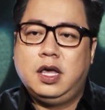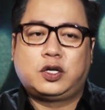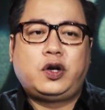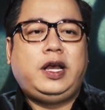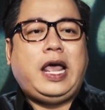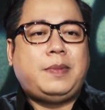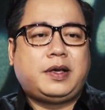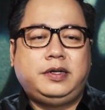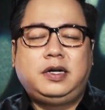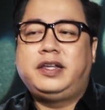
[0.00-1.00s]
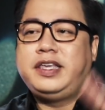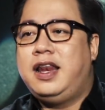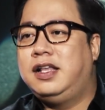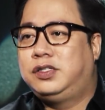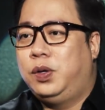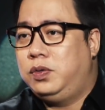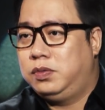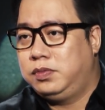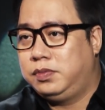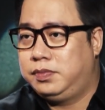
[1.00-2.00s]
có nghĩa là em là người rất là dễ lên xuống
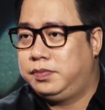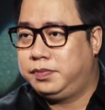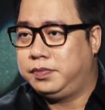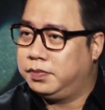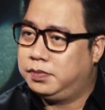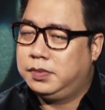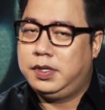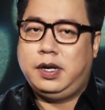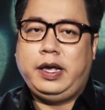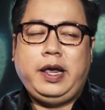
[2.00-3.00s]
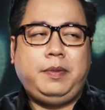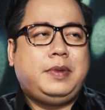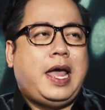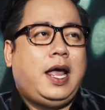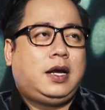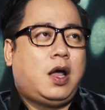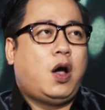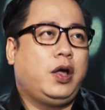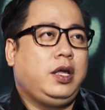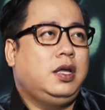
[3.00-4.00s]
dạ em đang
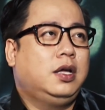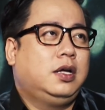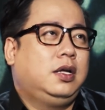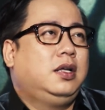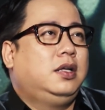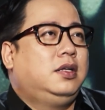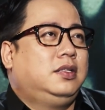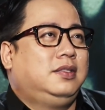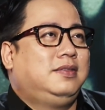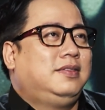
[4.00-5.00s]
nói uh,